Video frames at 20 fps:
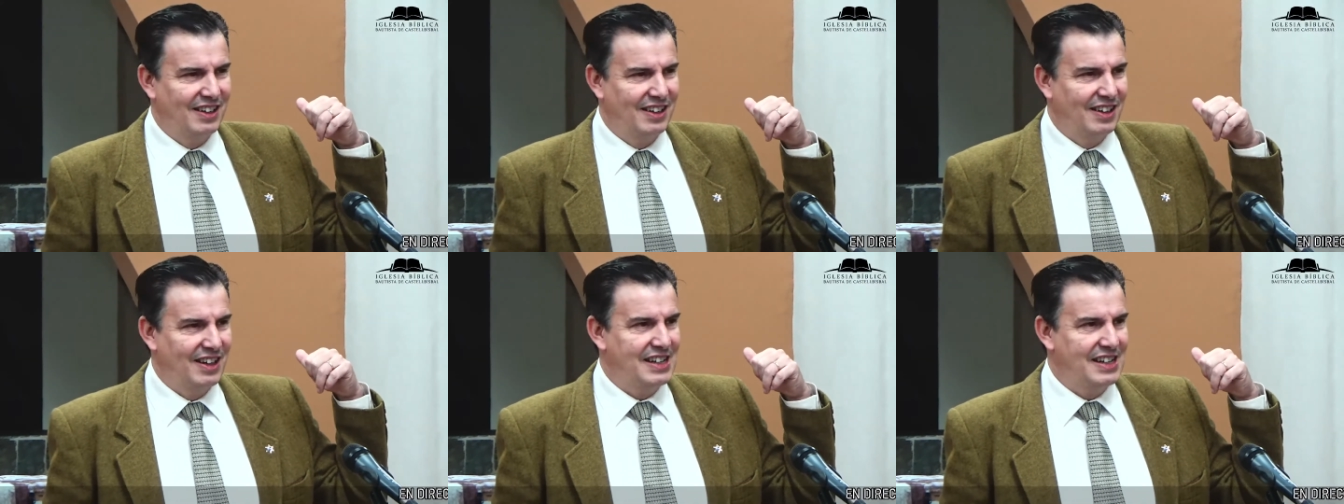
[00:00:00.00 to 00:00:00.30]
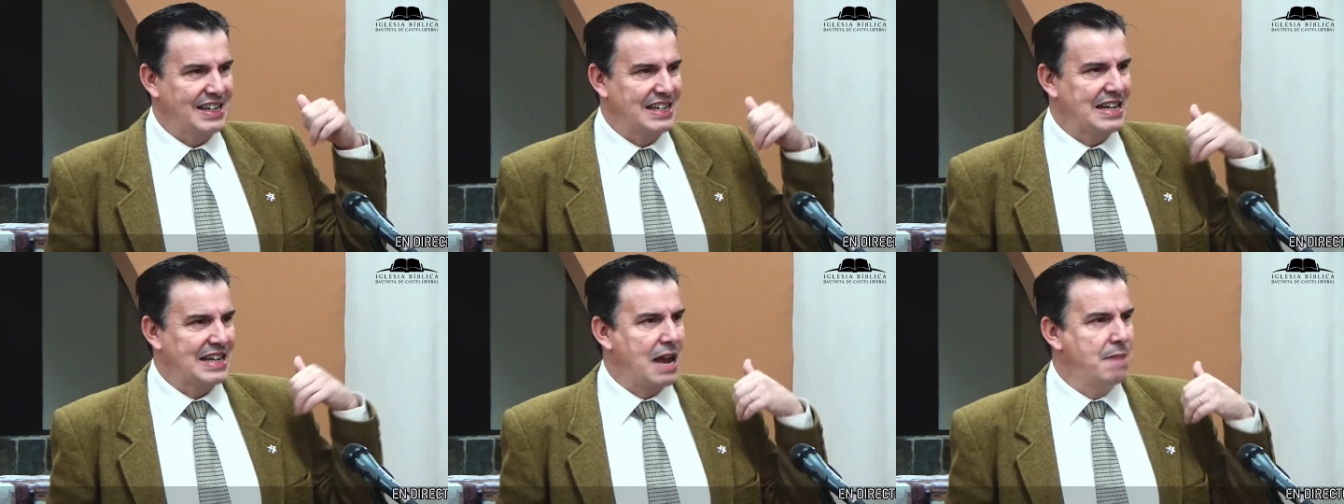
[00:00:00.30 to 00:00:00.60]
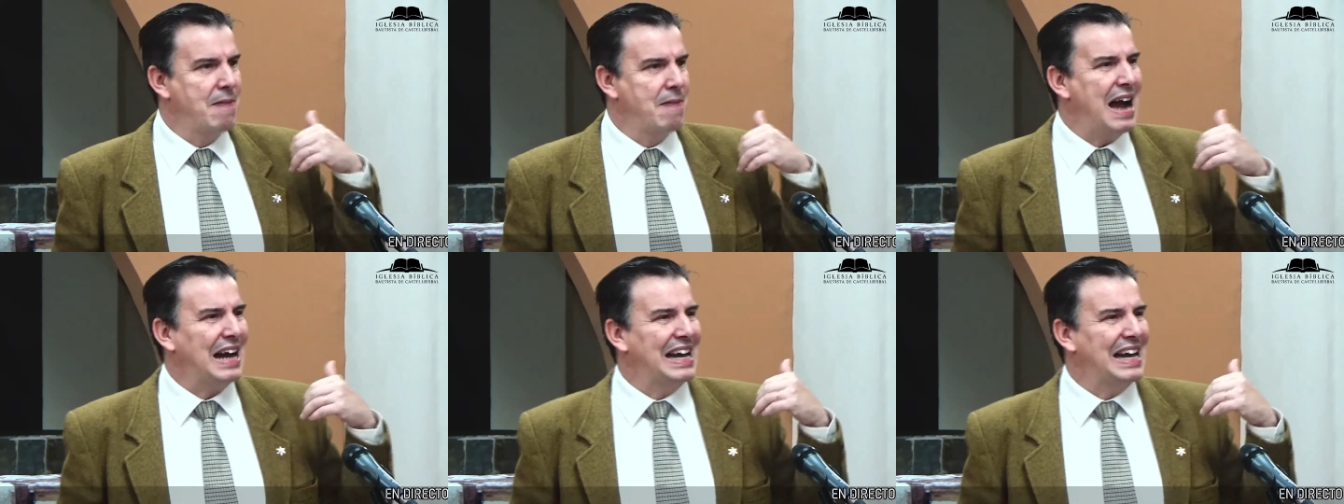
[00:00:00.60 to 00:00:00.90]
Esa es la
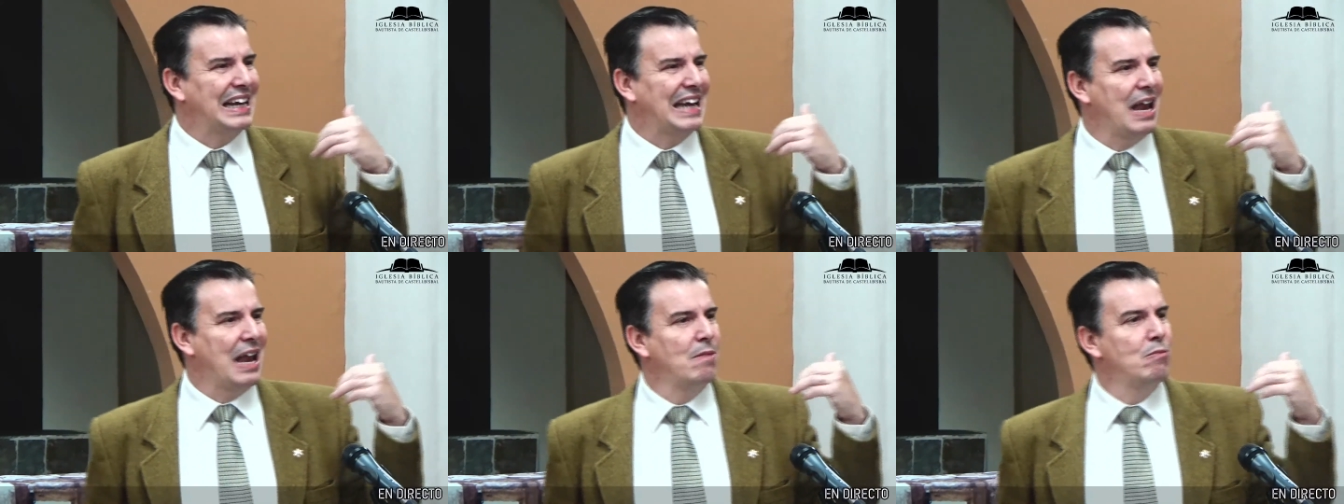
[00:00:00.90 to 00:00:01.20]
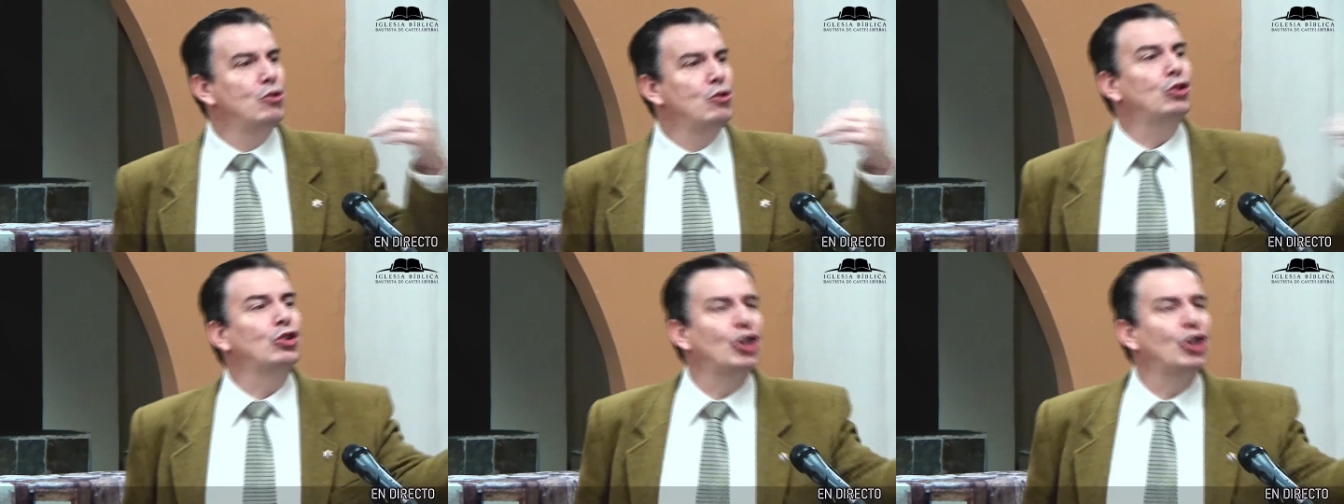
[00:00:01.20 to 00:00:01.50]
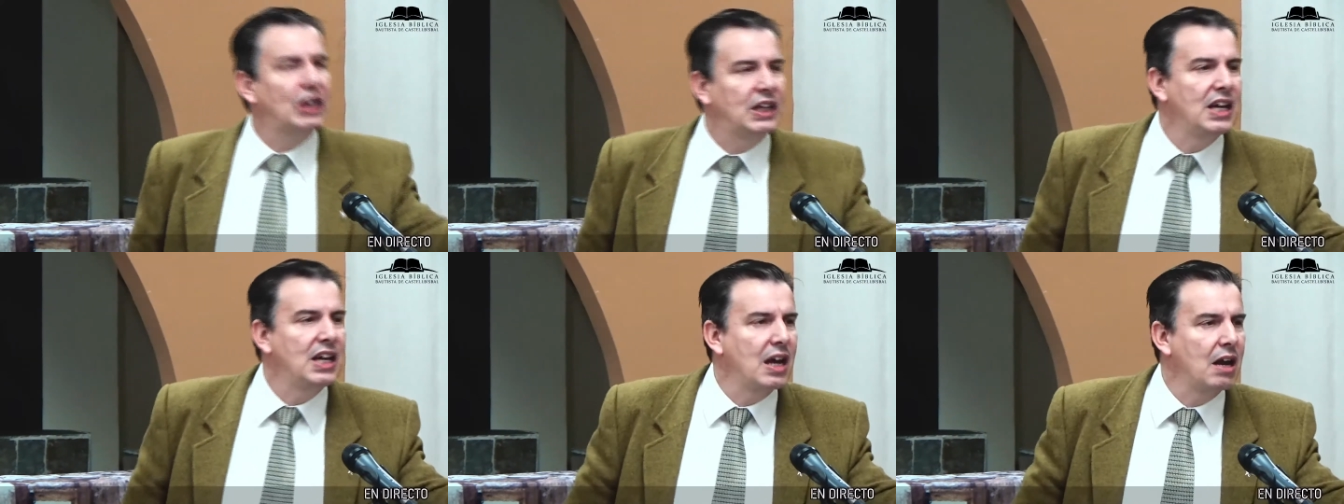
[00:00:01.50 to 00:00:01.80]
imagen que el mundo
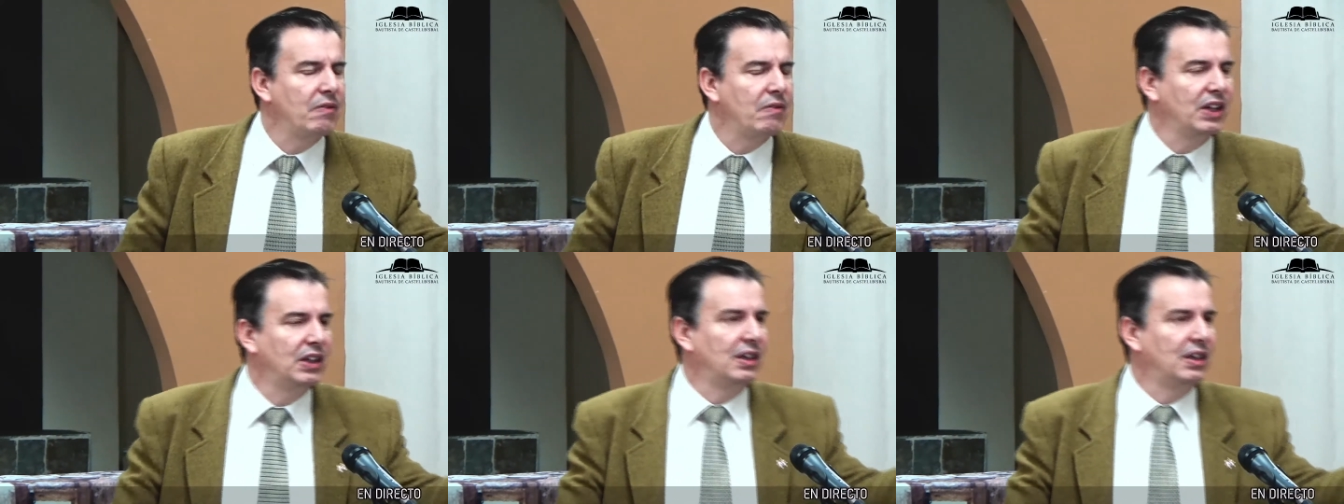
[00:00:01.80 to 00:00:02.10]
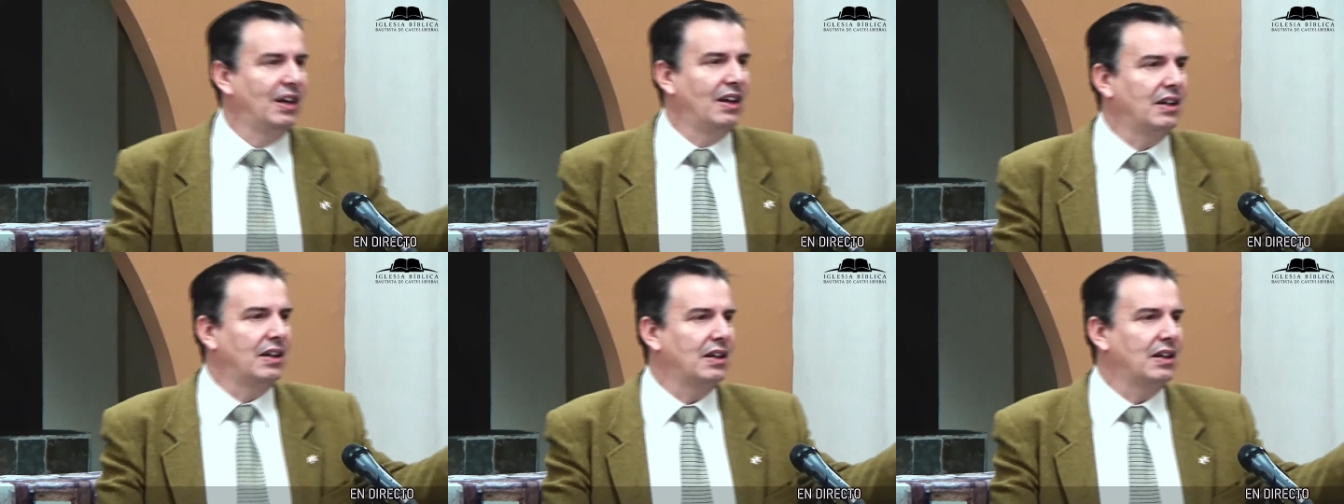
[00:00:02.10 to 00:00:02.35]
quiere vender.